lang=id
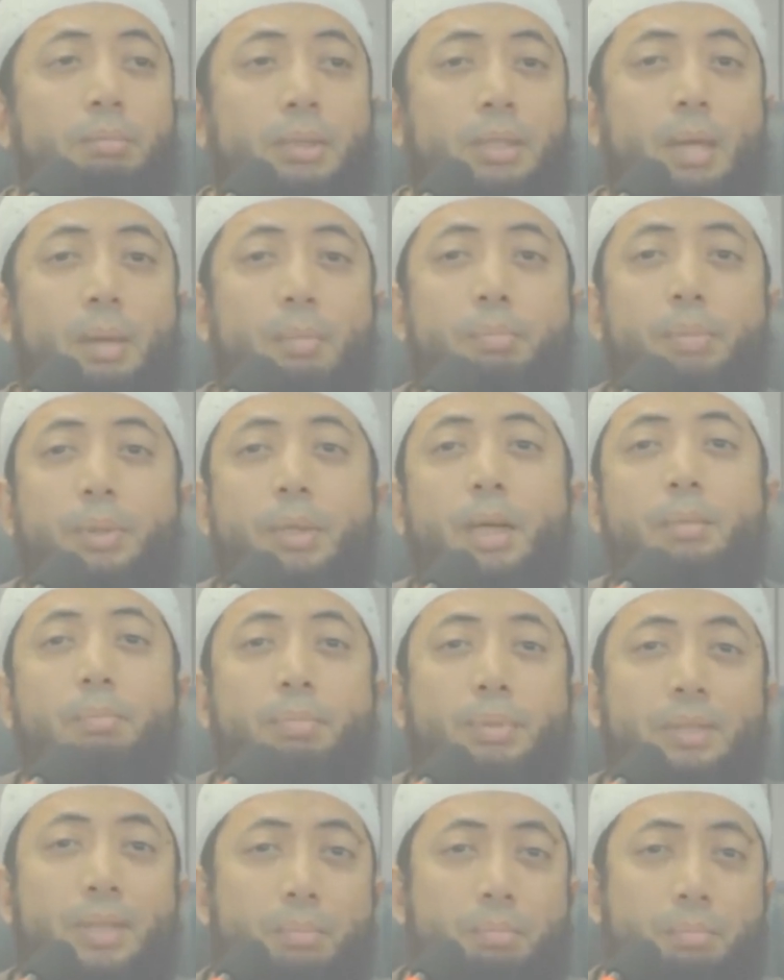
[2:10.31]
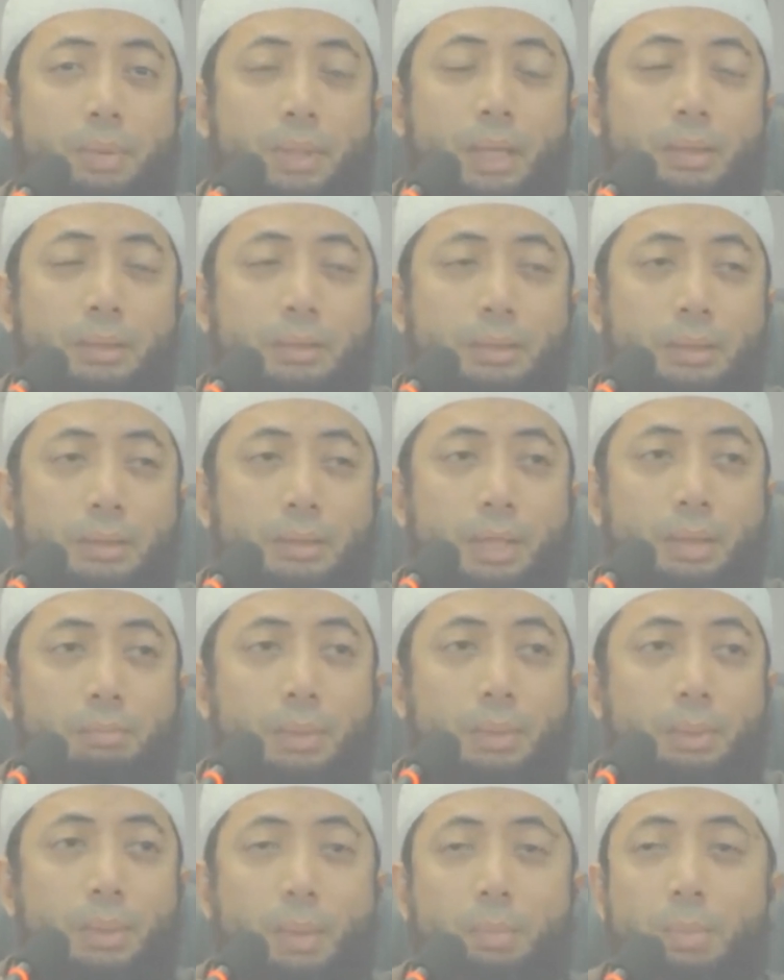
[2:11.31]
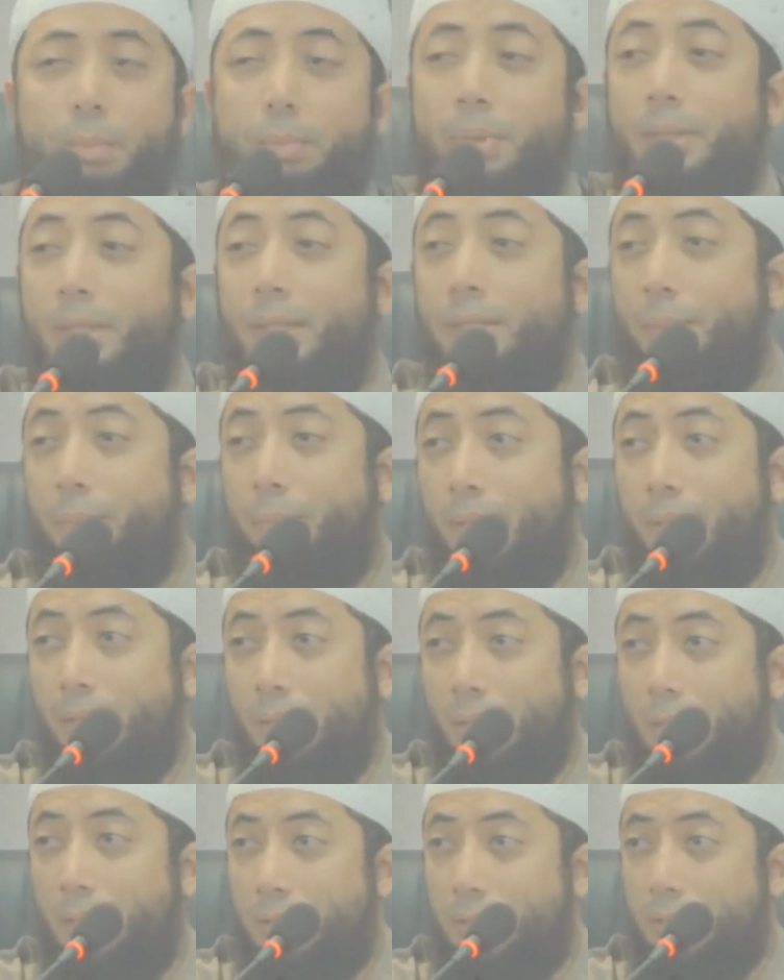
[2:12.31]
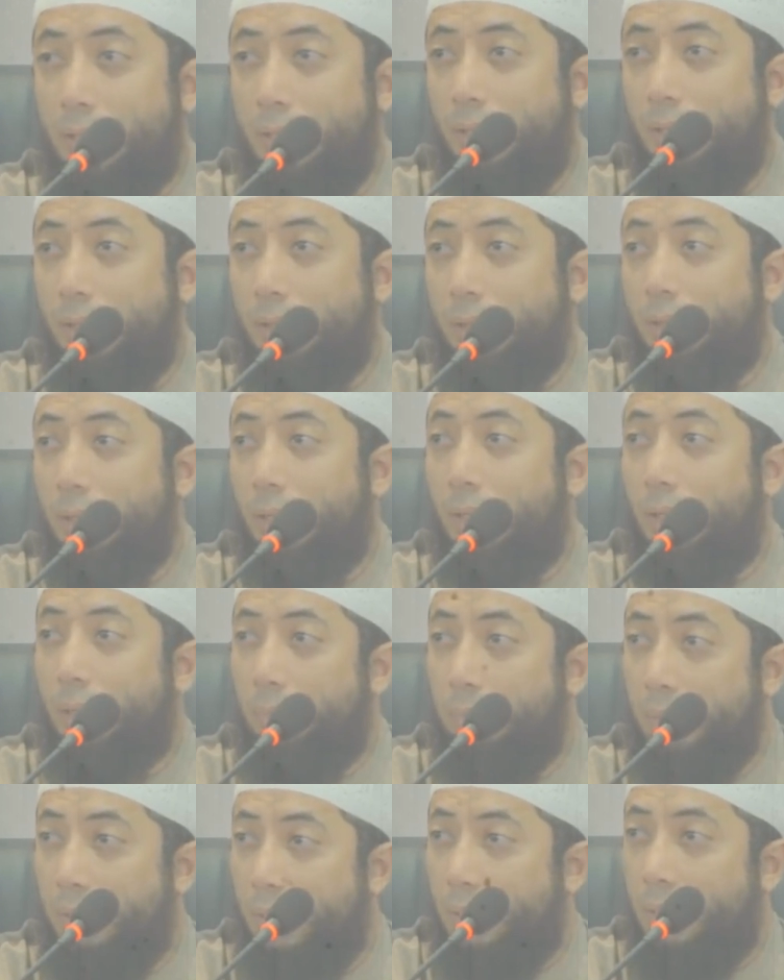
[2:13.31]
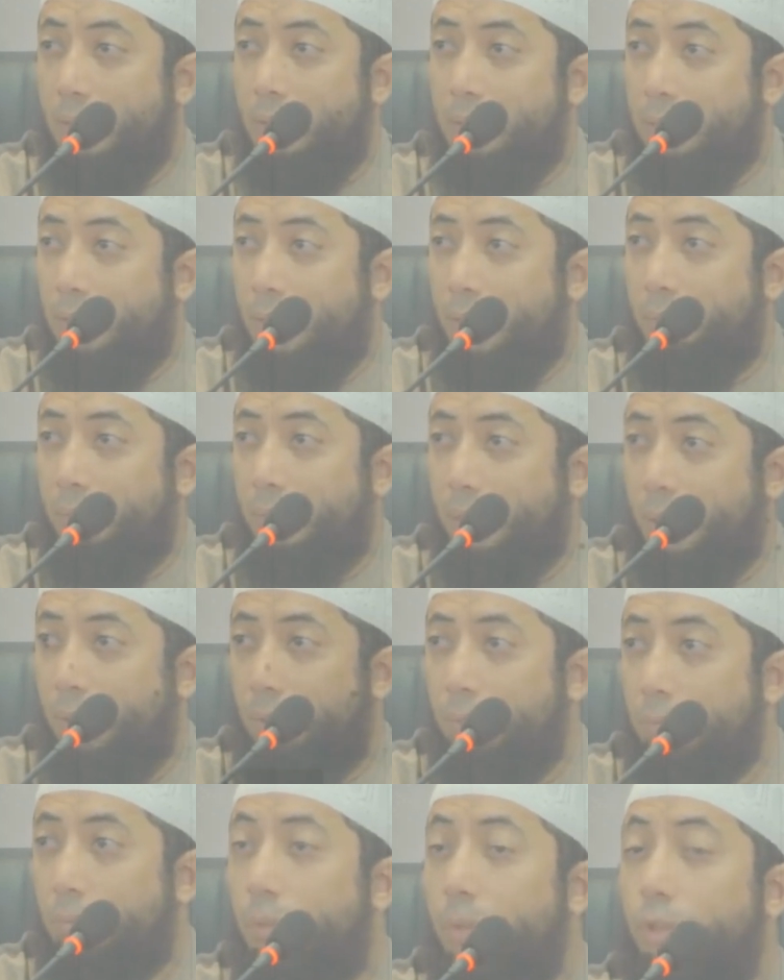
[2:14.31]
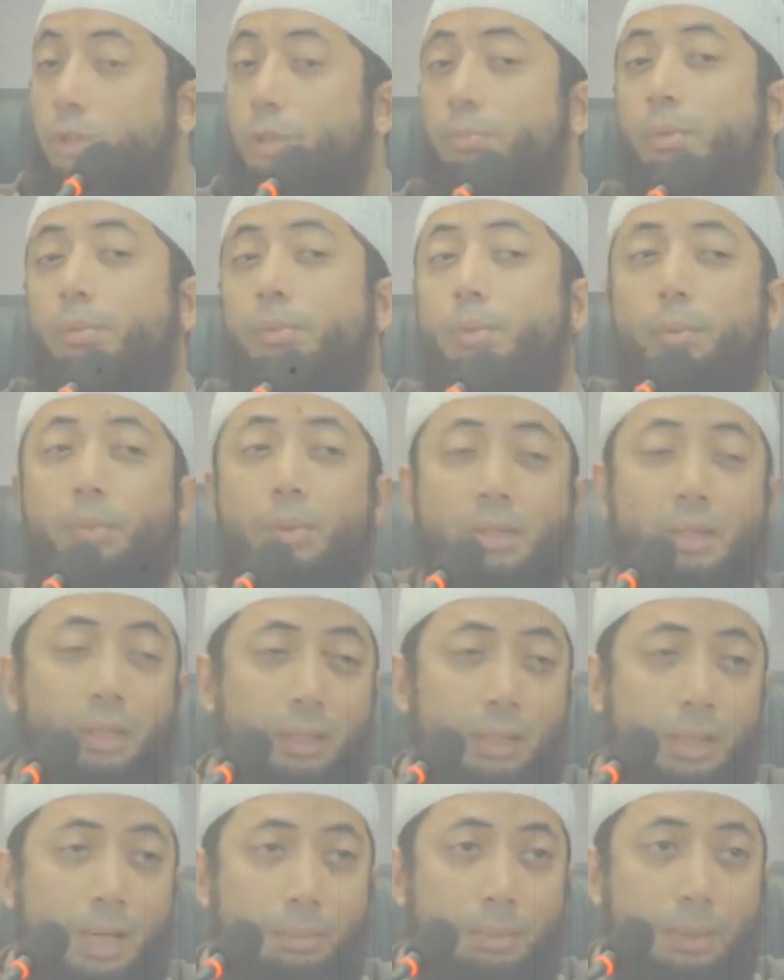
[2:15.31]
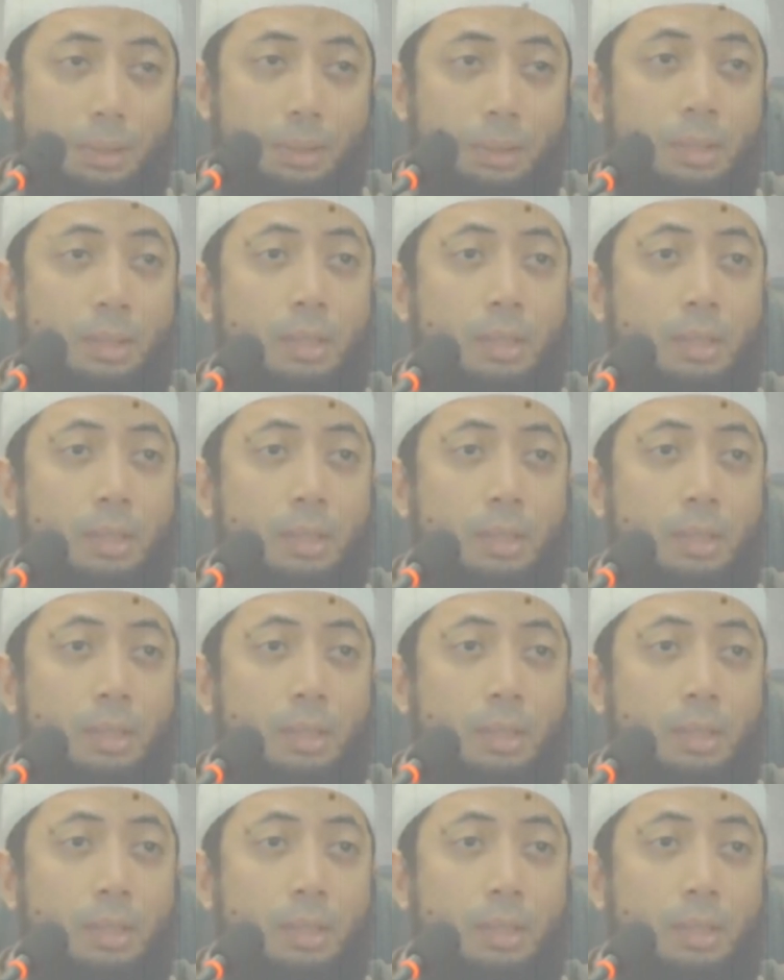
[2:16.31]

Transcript: penyampaian-penyampaian tentang beberapa pendeta-pendeta Nasrani tentang kebenaran di salam beliau sebelum beliau menjadi nabi.